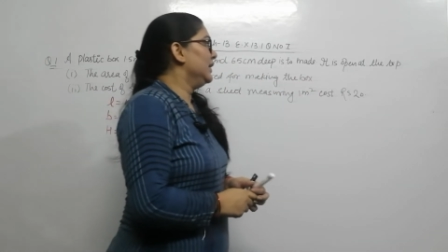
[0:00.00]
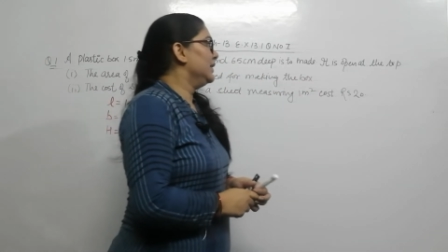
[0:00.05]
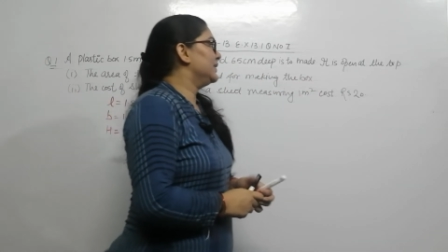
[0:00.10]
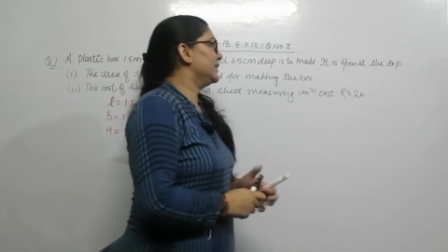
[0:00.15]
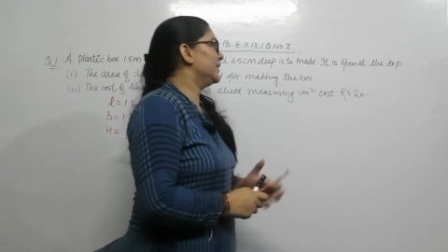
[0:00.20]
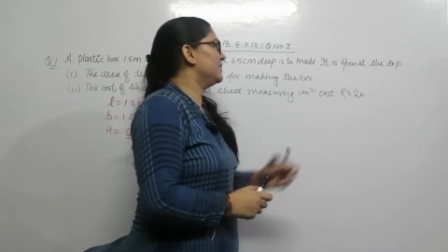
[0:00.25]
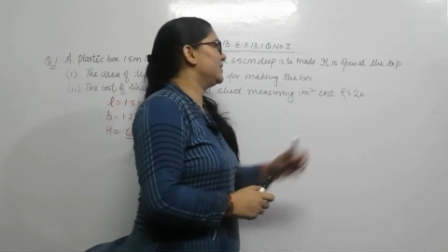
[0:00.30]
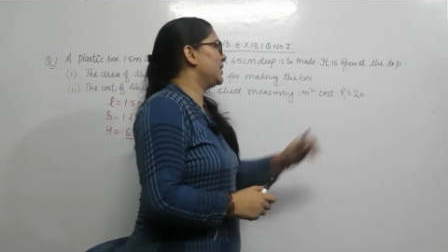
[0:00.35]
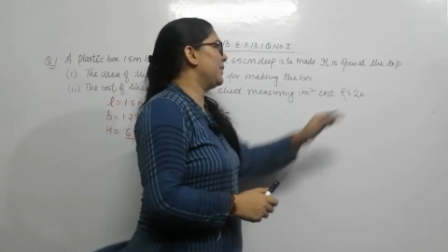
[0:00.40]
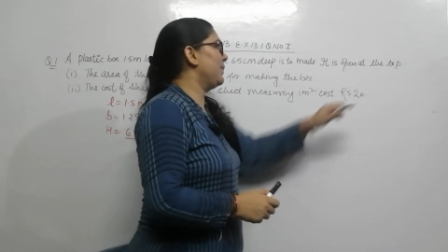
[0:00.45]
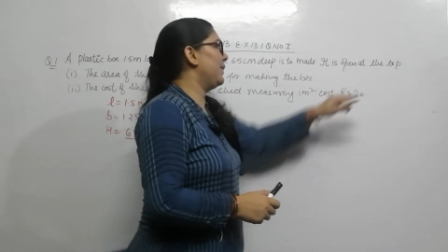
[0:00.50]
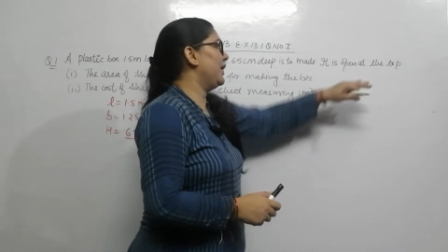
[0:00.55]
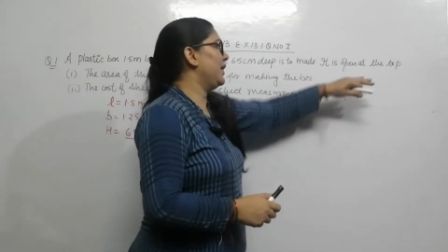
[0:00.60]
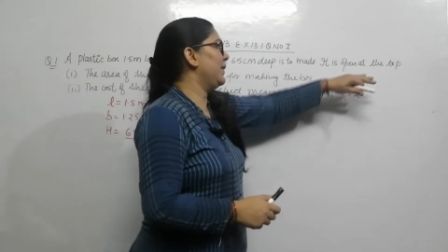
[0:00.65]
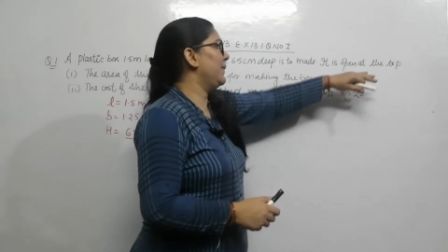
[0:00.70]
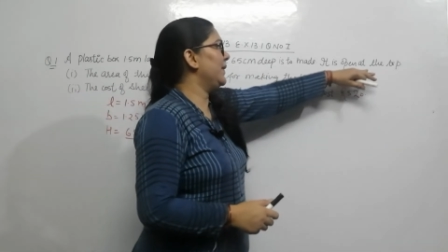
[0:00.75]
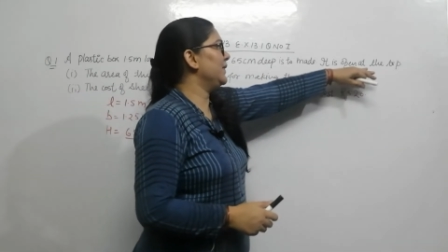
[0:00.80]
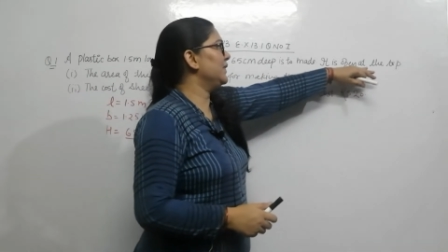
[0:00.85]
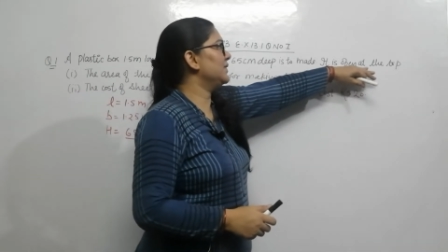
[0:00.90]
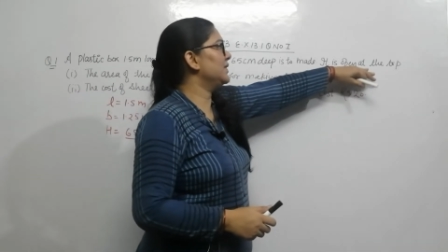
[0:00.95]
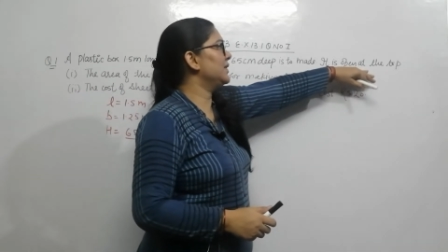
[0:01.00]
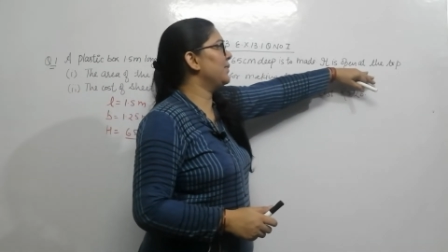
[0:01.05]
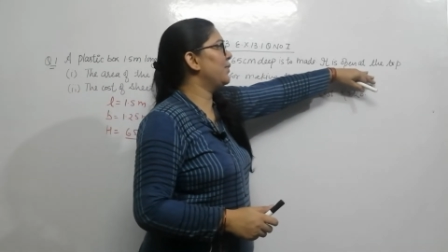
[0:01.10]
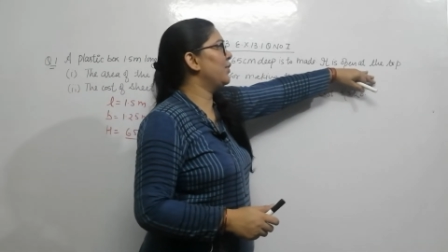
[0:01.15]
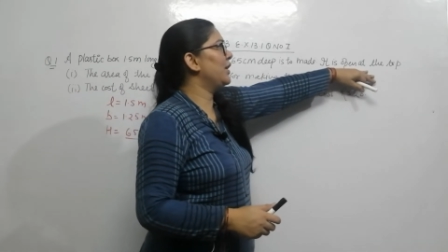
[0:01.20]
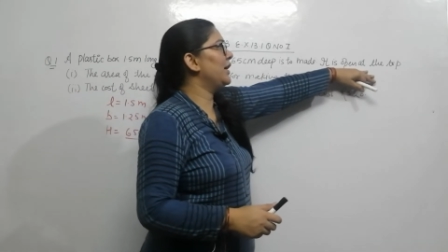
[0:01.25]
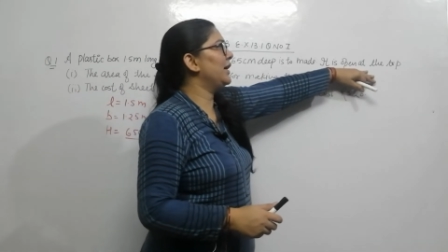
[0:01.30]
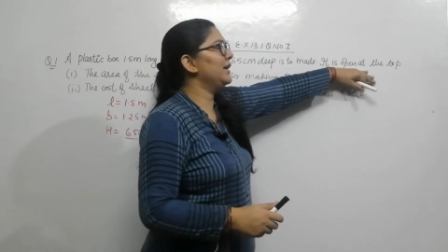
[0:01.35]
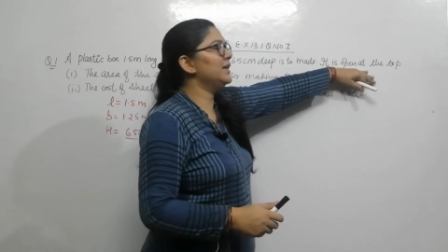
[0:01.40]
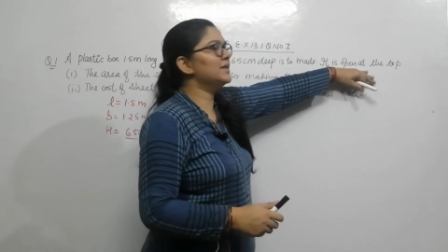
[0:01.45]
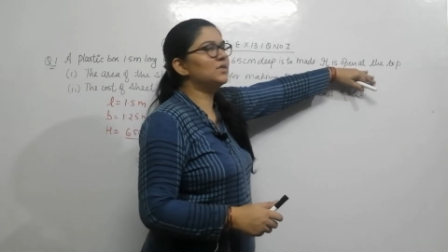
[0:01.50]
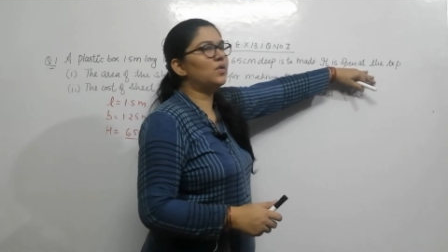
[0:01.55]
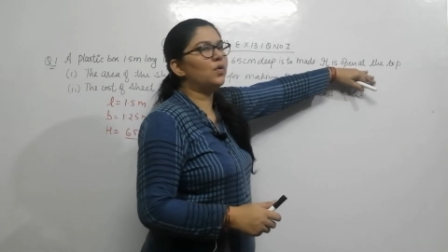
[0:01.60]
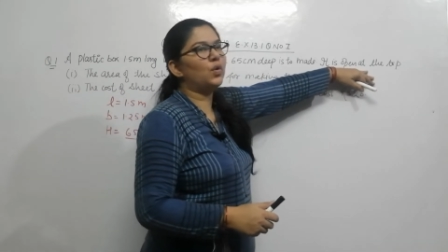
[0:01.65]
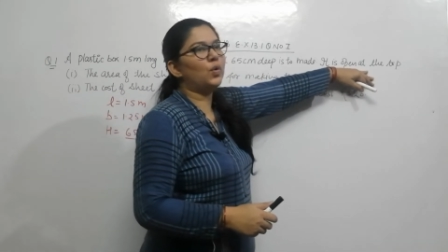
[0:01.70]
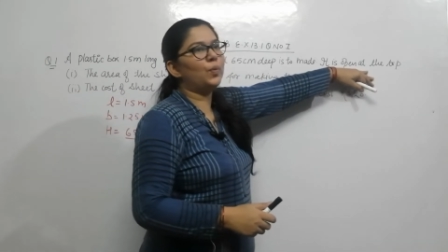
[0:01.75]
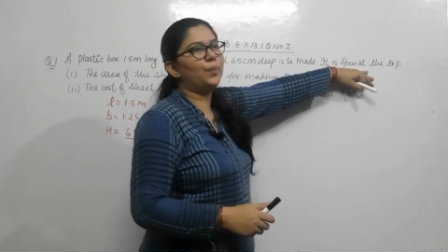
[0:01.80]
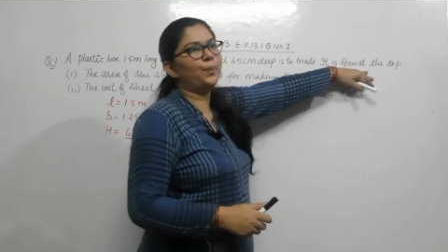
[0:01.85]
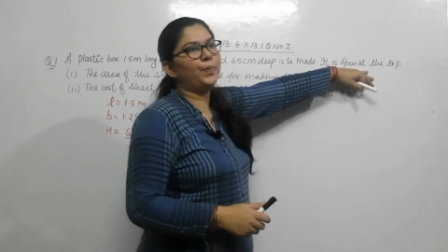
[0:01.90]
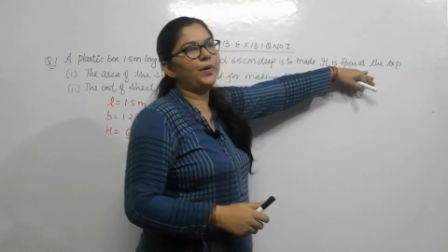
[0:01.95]
सबसे बड़ी बात उसने बोला इट इज़
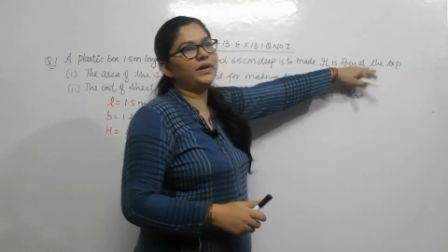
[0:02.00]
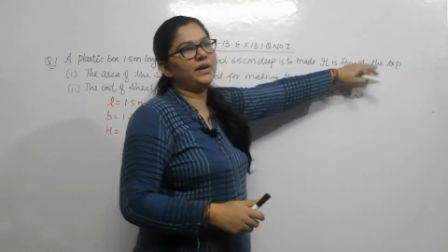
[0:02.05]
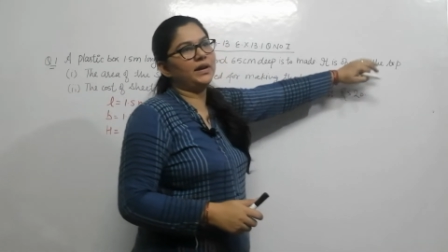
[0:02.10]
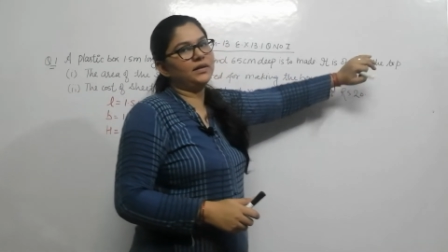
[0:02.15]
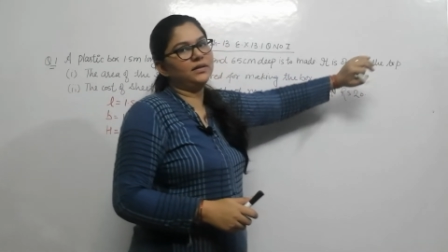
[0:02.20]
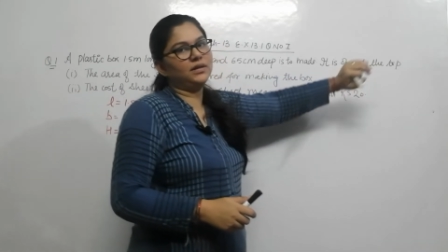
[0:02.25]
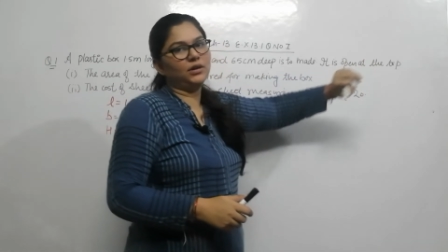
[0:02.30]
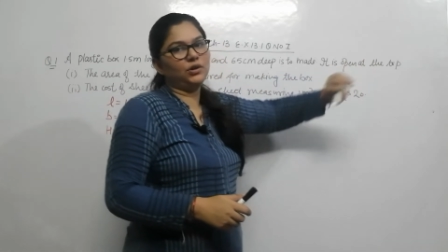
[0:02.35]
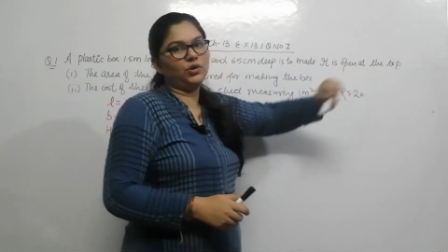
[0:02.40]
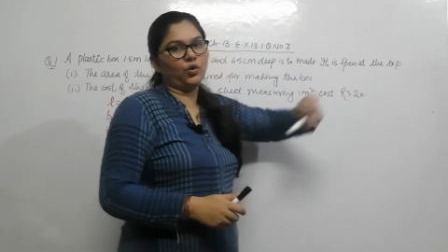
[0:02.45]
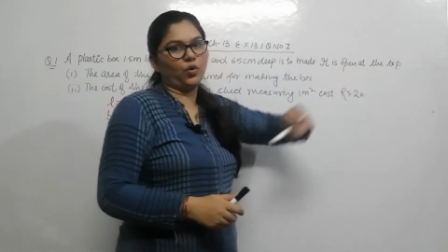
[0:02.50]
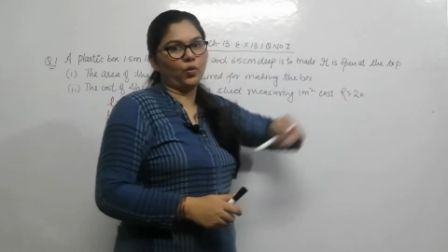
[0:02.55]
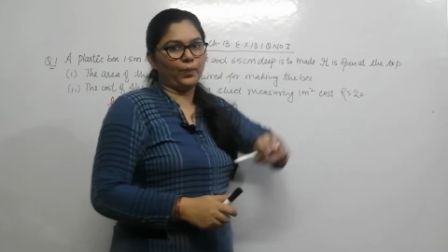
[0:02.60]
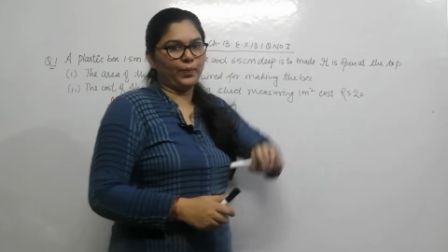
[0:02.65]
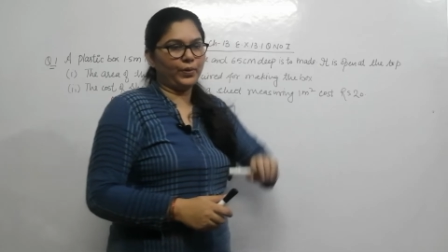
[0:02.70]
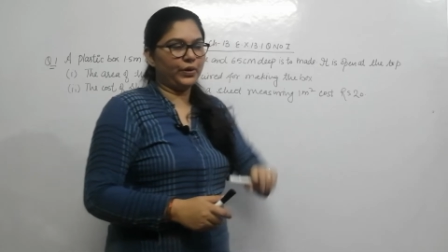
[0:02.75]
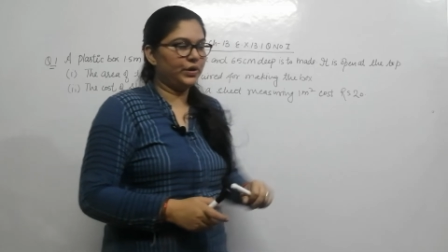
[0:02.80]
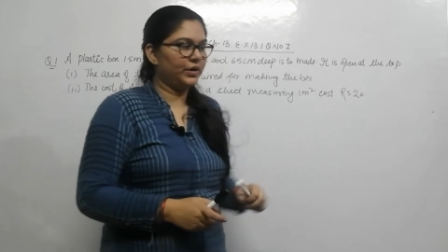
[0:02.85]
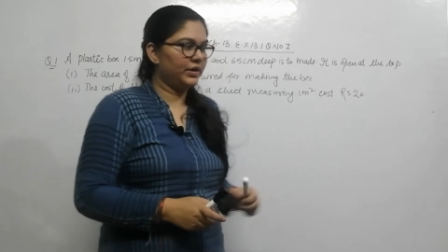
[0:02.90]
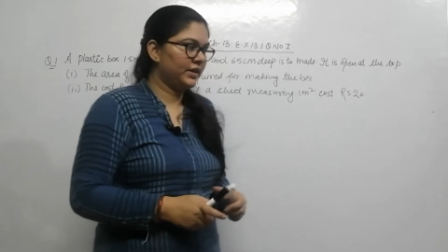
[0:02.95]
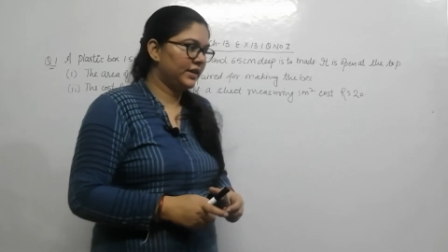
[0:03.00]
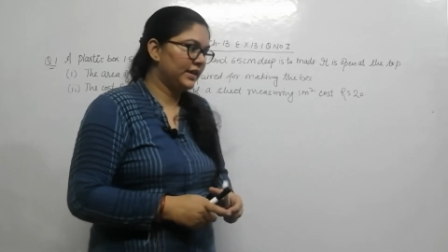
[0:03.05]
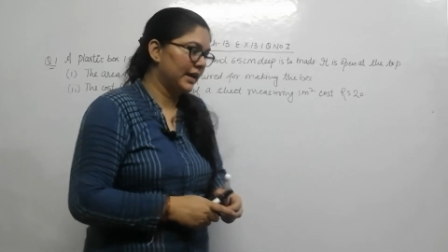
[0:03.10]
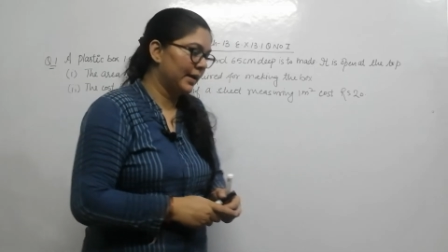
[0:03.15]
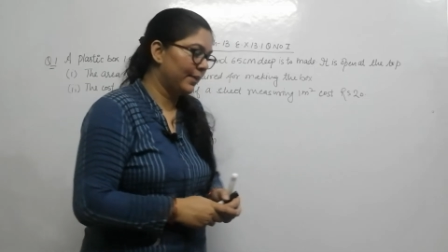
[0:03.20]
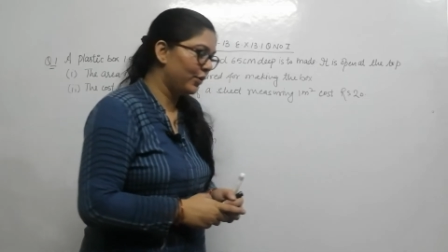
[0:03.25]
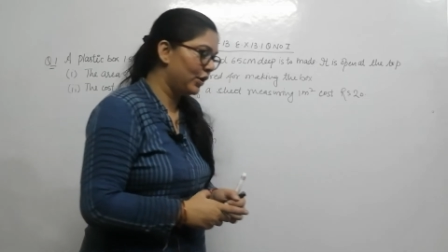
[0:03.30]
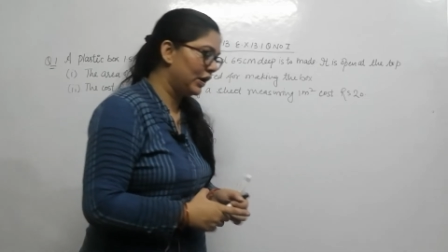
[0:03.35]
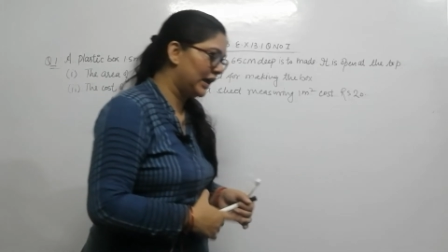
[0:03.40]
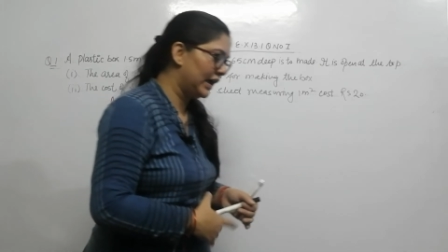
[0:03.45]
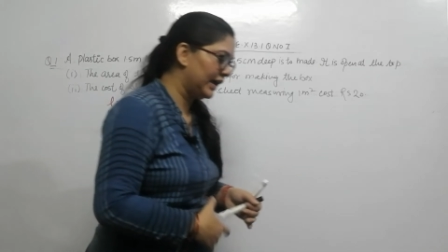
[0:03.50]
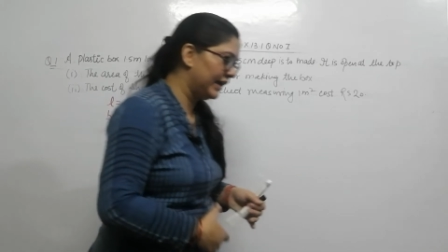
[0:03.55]
ओपन एट द टॉप क्या बोला